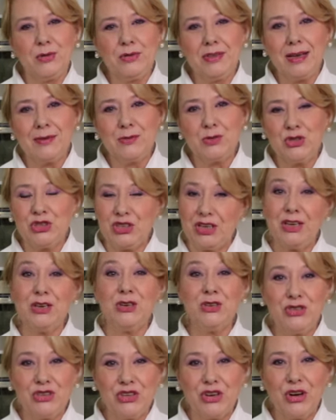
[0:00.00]
ottavo
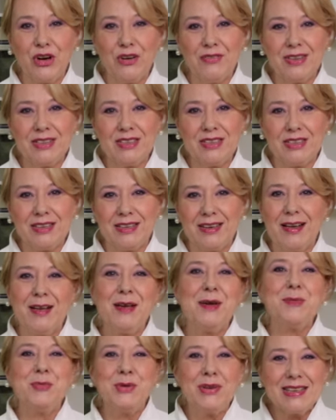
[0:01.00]
cielo Gicove C.
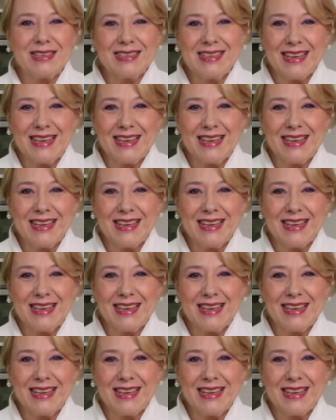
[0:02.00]
Buona